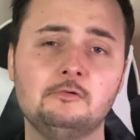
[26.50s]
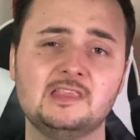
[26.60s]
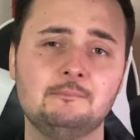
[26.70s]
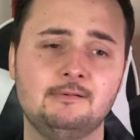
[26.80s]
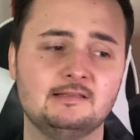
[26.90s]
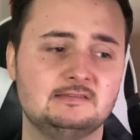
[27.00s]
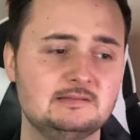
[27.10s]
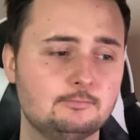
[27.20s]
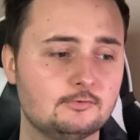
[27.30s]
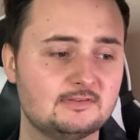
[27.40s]
on est
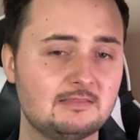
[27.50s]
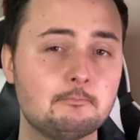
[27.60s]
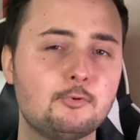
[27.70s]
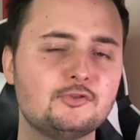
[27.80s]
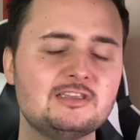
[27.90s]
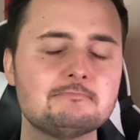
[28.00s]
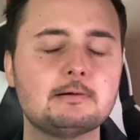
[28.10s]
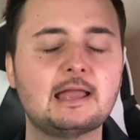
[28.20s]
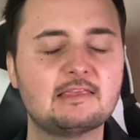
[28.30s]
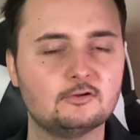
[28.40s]
parti pour cette petite
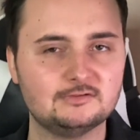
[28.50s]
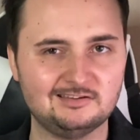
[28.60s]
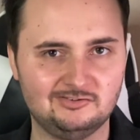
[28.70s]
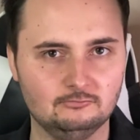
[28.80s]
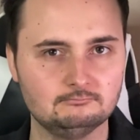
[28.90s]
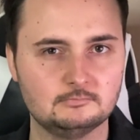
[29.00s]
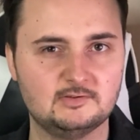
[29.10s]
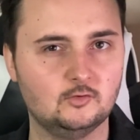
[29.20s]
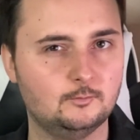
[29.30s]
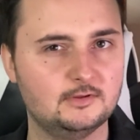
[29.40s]
présentation
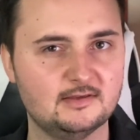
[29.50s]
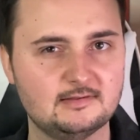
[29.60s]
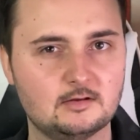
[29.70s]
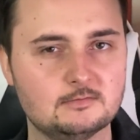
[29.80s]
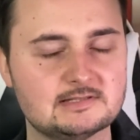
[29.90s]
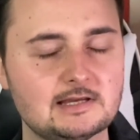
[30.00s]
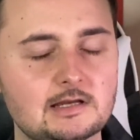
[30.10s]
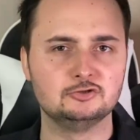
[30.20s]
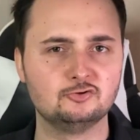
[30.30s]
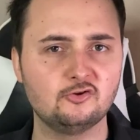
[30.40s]
si on peut dire ça comme ça,
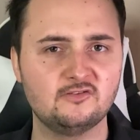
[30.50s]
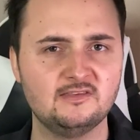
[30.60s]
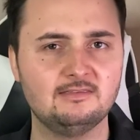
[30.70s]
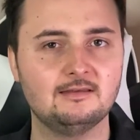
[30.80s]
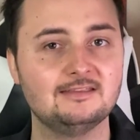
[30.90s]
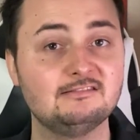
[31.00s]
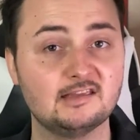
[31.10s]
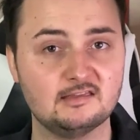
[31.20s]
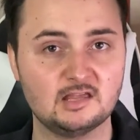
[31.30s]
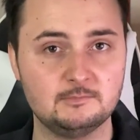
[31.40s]
deux sites
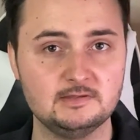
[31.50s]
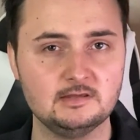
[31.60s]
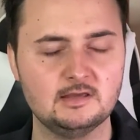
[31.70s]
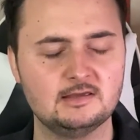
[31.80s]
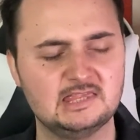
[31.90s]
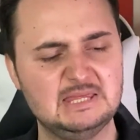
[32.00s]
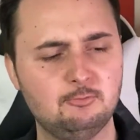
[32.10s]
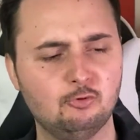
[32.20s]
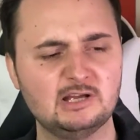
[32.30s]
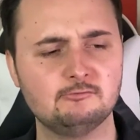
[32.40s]
très creepy qui
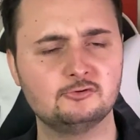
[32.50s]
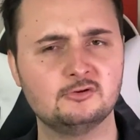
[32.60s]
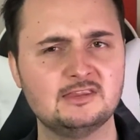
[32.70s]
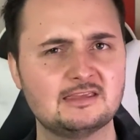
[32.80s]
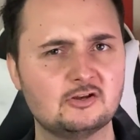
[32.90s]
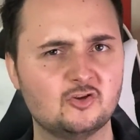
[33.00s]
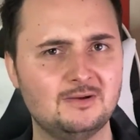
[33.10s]
pourraient vous donner quelques